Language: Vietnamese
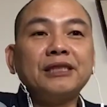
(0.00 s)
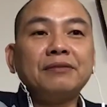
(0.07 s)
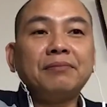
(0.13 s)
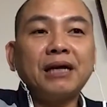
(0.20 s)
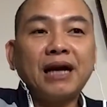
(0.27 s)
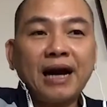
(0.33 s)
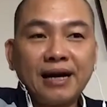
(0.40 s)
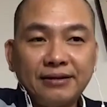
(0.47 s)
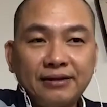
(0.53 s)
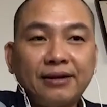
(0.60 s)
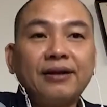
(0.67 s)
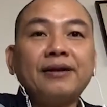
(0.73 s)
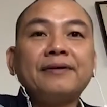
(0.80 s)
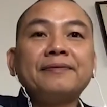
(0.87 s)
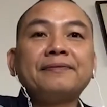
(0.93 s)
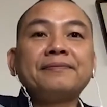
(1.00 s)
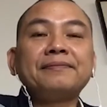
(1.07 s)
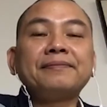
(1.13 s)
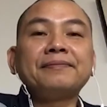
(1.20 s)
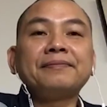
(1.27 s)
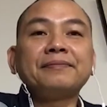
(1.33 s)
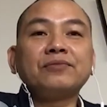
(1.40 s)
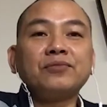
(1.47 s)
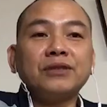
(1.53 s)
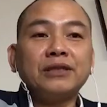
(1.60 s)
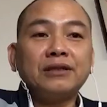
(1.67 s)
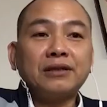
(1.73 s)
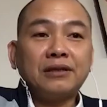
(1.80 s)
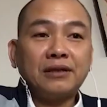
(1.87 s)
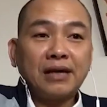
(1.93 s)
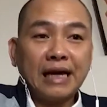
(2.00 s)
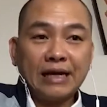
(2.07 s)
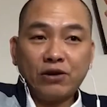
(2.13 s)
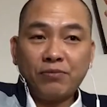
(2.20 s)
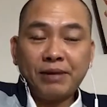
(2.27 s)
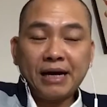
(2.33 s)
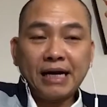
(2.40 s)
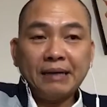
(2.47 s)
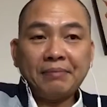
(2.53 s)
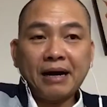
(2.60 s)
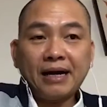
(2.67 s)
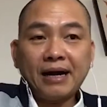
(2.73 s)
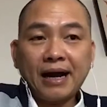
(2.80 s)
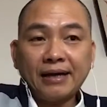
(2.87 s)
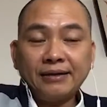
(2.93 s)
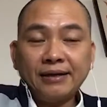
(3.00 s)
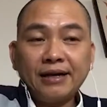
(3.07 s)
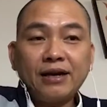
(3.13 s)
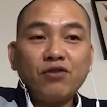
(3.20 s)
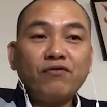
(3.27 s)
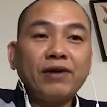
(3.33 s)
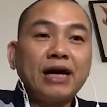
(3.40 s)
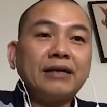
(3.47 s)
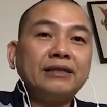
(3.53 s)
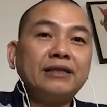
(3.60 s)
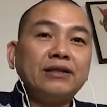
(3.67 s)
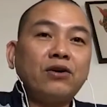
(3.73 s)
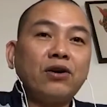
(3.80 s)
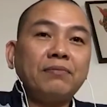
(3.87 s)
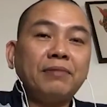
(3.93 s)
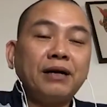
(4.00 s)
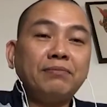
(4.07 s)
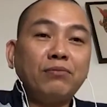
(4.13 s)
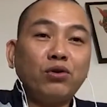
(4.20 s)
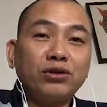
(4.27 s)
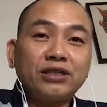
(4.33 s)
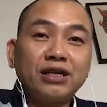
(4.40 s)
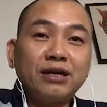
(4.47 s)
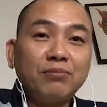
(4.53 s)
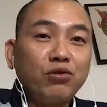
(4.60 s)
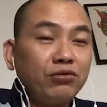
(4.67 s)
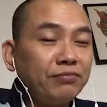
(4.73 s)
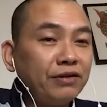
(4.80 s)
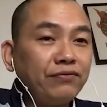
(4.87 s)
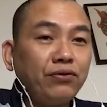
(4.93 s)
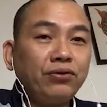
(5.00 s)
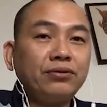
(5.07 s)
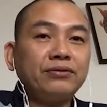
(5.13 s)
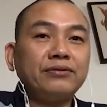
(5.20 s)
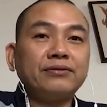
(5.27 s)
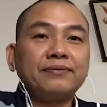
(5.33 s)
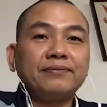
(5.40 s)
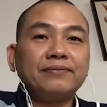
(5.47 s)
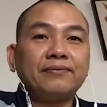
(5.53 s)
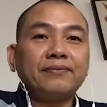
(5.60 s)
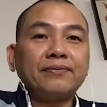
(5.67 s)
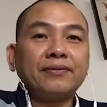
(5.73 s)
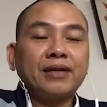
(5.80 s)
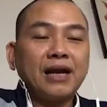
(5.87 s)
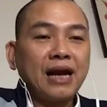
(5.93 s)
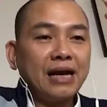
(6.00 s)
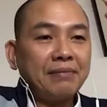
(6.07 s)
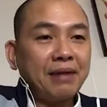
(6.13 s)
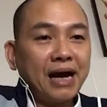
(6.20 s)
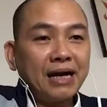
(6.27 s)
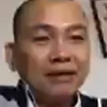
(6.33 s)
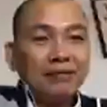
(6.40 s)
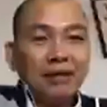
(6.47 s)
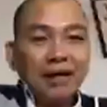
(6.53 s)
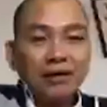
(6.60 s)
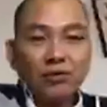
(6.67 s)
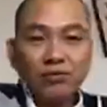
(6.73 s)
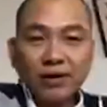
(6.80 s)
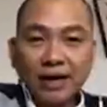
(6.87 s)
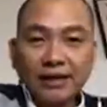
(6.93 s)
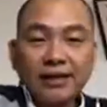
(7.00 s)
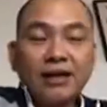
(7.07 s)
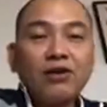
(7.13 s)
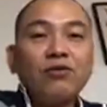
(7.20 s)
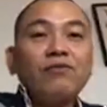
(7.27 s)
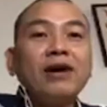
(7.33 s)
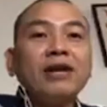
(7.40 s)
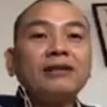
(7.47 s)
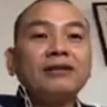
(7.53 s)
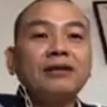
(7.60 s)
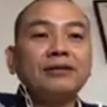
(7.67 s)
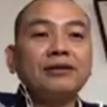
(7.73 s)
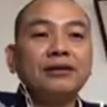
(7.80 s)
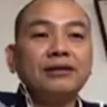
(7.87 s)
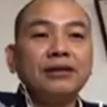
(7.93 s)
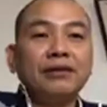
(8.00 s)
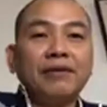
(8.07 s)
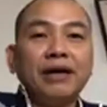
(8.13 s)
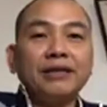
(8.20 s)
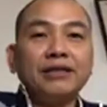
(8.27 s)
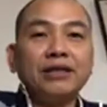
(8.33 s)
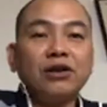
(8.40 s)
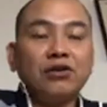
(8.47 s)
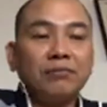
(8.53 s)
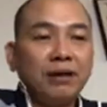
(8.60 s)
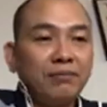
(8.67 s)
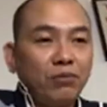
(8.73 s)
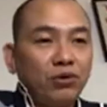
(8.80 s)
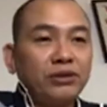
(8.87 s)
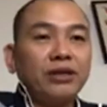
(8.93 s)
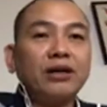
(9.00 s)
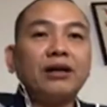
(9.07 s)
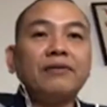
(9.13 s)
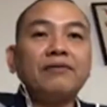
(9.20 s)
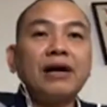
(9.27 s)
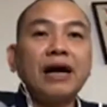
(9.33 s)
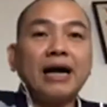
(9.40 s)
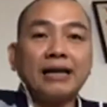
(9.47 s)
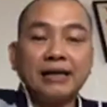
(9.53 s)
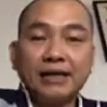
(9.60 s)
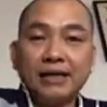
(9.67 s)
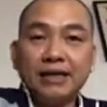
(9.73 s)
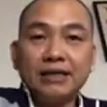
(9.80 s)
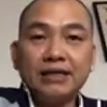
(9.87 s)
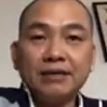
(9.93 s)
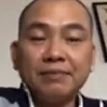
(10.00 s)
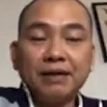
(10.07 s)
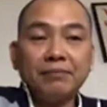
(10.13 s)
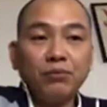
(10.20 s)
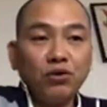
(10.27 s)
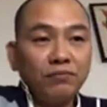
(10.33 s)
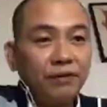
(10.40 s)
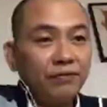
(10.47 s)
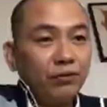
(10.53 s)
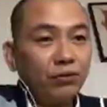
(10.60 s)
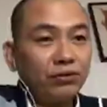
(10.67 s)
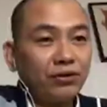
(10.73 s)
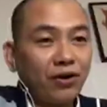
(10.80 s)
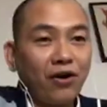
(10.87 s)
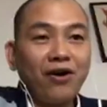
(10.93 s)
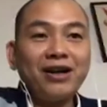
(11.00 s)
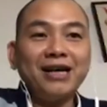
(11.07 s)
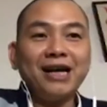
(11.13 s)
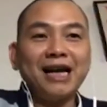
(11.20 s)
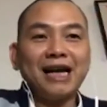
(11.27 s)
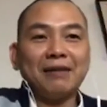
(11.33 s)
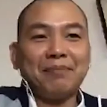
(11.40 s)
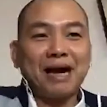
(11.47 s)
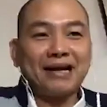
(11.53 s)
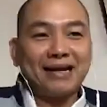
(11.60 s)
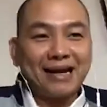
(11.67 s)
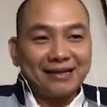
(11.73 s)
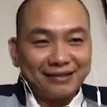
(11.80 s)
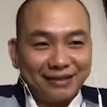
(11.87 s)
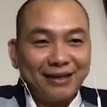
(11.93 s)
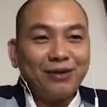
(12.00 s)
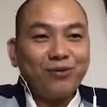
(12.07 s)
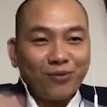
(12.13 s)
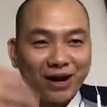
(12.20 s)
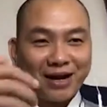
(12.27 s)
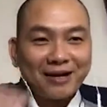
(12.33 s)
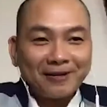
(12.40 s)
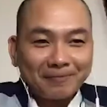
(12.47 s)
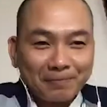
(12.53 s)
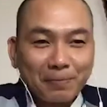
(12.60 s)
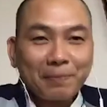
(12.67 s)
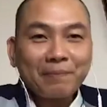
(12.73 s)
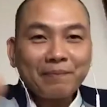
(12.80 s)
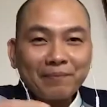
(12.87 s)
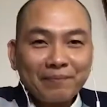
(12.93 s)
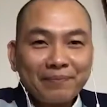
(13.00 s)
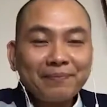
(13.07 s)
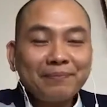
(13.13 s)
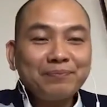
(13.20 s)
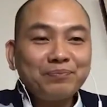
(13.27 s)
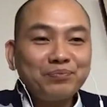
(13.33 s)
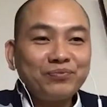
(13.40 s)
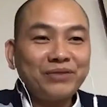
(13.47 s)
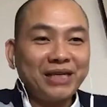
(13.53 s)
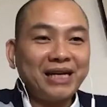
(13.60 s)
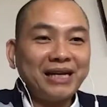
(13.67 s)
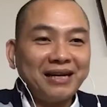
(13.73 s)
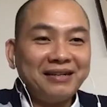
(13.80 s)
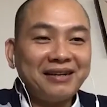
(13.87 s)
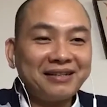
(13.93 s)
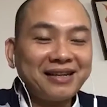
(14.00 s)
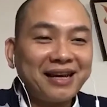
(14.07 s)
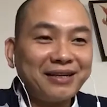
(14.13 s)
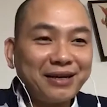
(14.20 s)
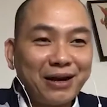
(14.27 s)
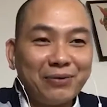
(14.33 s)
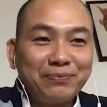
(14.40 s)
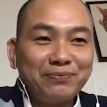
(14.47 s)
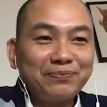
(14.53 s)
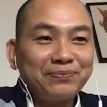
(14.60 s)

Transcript: mất hai giờ. Ngày hôm nay bạn đánh cái công văn chỉ còn mất một giờ bốn mươi phút. Ngày mai bạn cũng đánh cái công văn tương tự như vậy chỉ còn mất một giờ. Và ngày kia chỉ mất bốn mươi phút. Có nghĩa là bạn đang tiến hóa. Thì cái đấy là thành công